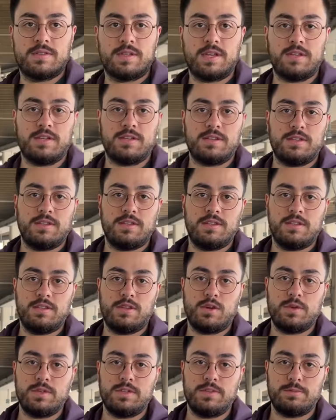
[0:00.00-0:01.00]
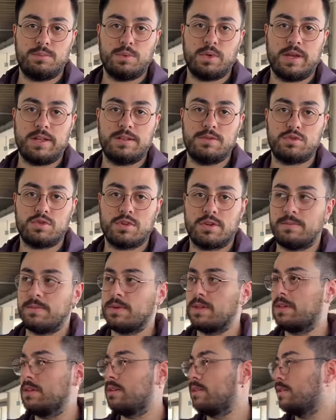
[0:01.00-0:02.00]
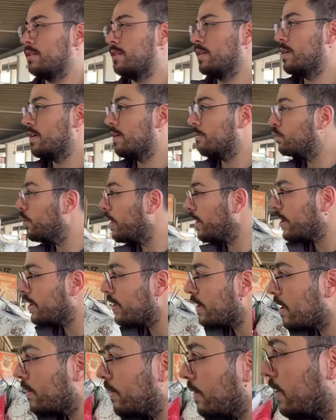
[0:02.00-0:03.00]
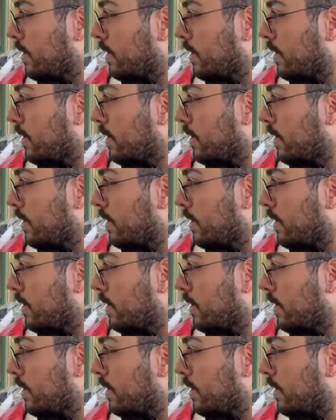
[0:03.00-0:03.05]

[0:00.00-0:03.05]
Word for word: Tek inovatif bu geldi şu an bana. Bu ne kadar abi?